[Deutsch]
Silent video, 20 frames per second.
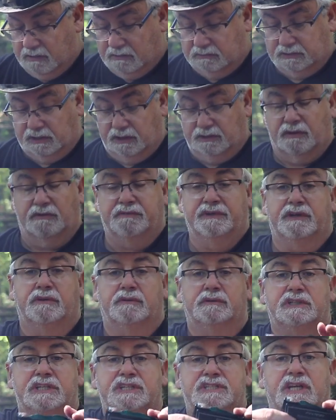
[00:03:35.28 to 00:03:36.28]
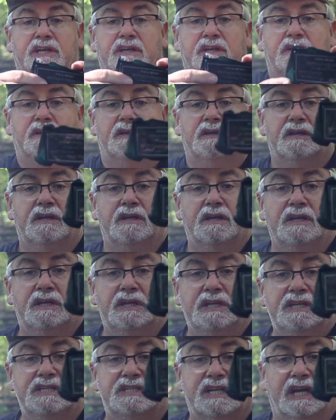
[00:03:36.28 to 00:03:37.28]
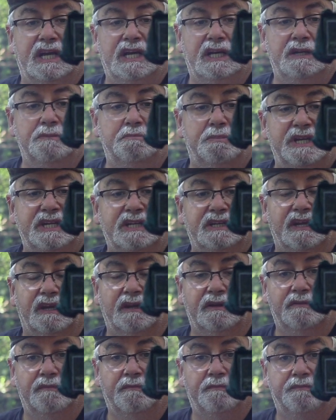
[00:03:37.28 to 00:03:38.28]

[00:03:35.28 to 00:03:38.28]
Und dann habe ich noch diese Israeli-Binde.